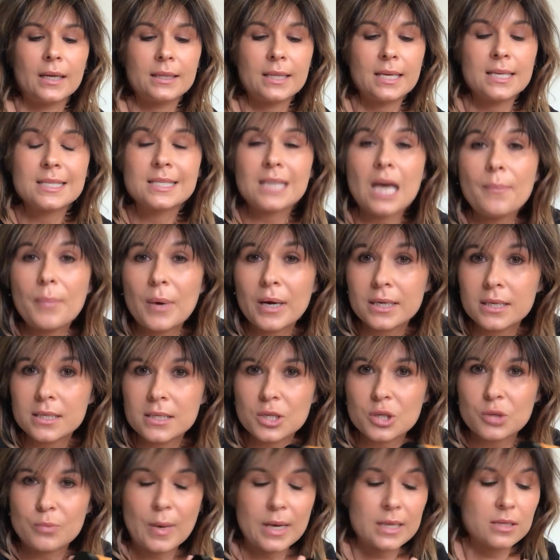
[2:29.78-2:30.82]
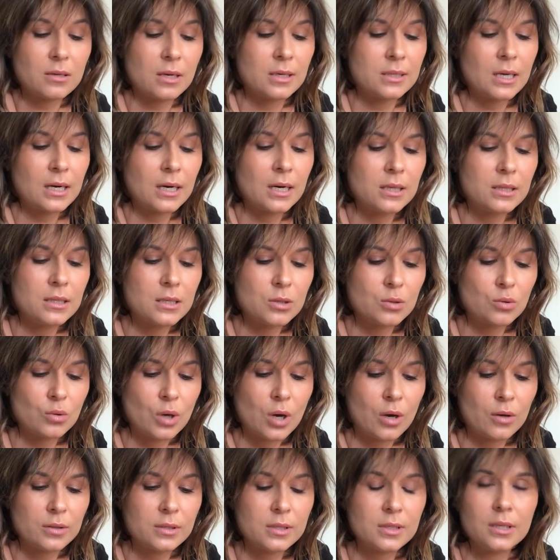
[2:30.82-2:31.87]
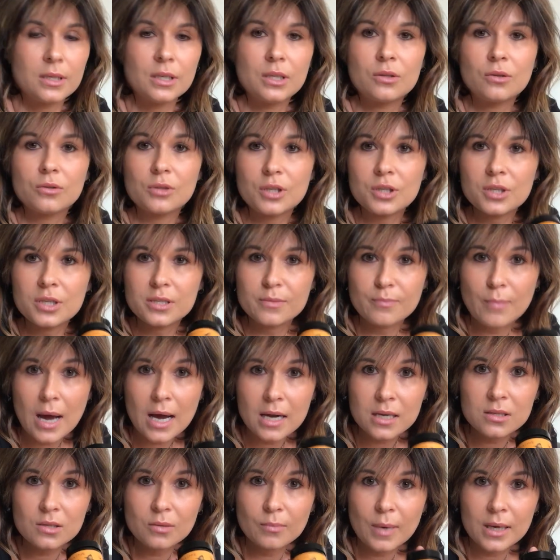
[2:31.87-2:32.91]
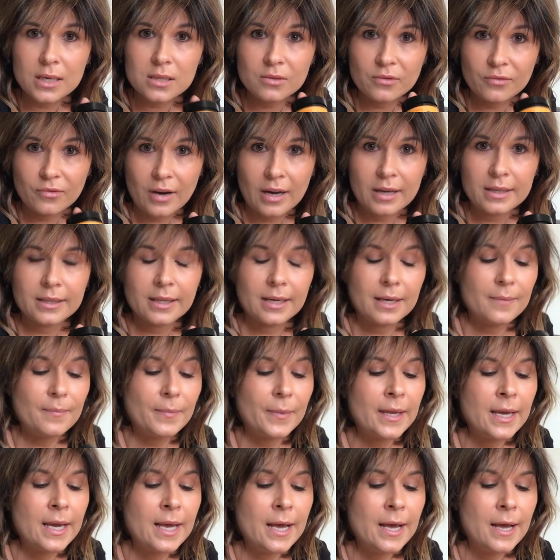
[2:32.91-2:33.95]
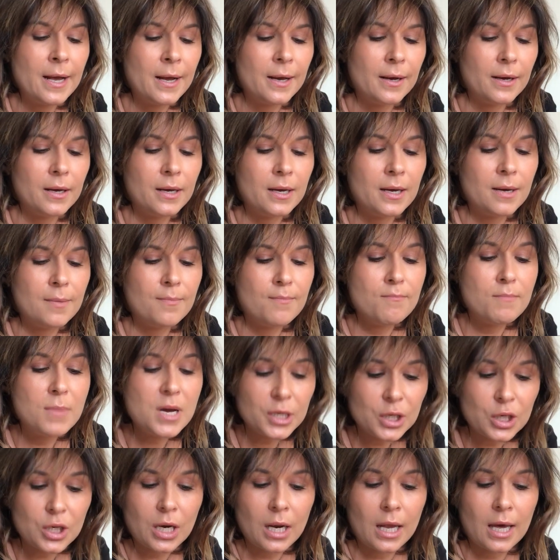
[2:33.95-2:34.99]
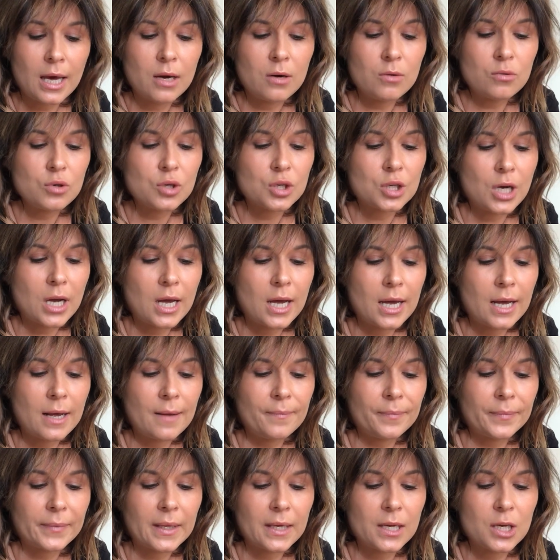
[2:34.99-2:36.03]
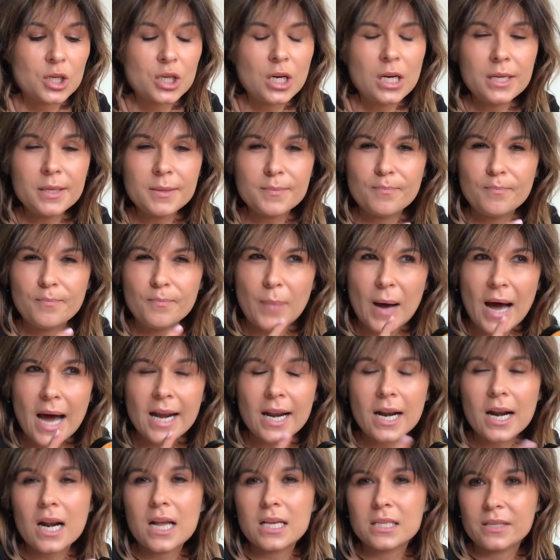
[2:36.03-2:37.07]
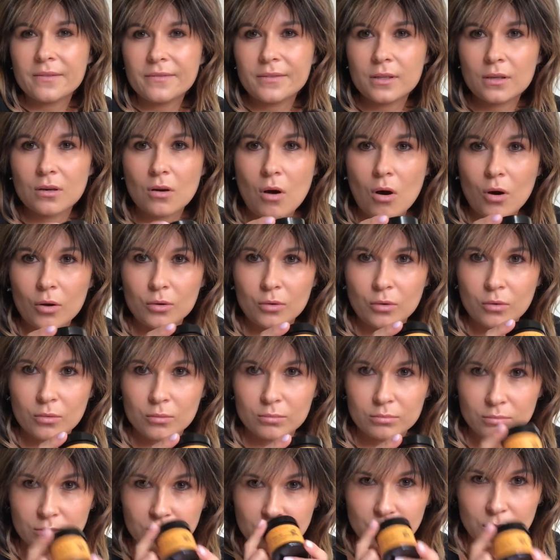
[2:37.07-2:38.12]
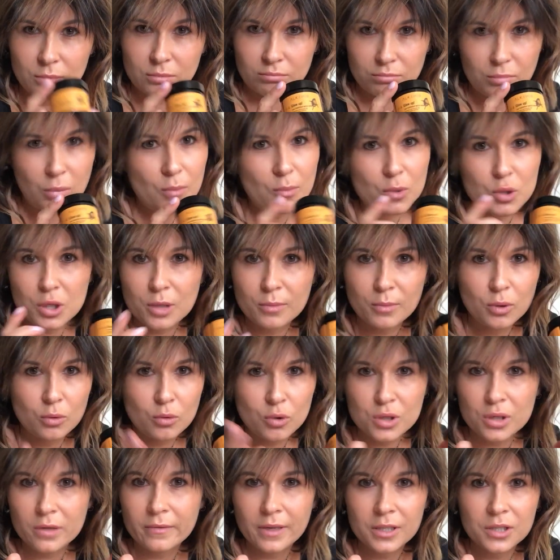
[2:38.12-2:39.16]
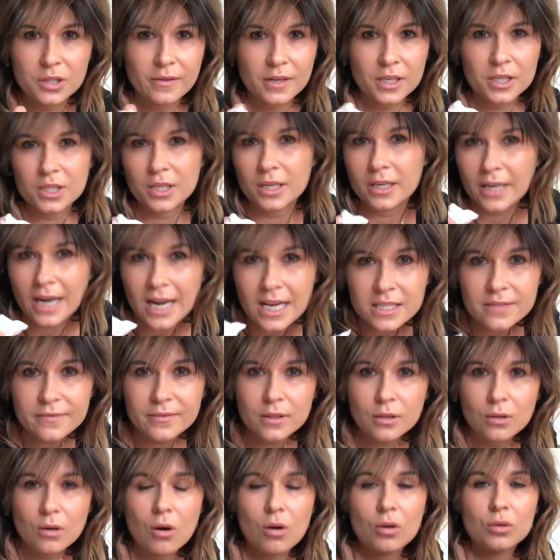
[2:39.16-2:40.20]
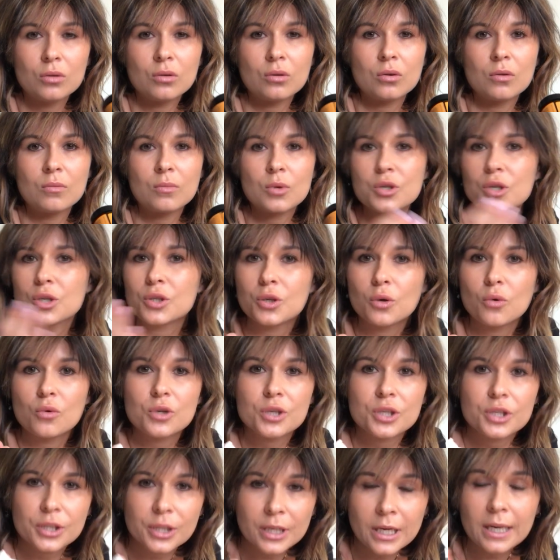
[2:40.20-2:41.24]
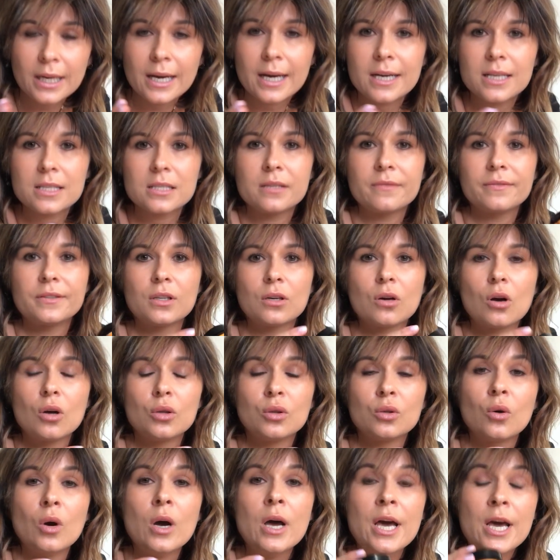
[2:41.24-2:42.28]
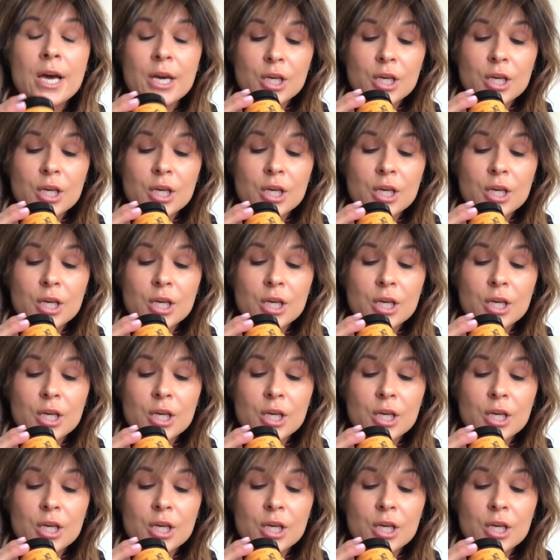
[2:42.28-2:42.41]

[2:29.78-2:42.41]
Ten zapach jest też bardzo energetyzujący i to też jest bardzo, bardzo fajne. Y, myślę, że jeżeli parę razy w tygodniu, bo możemy używać, wiecie, raz w tygodniu, możecie użyć kilka razy w tygodniu.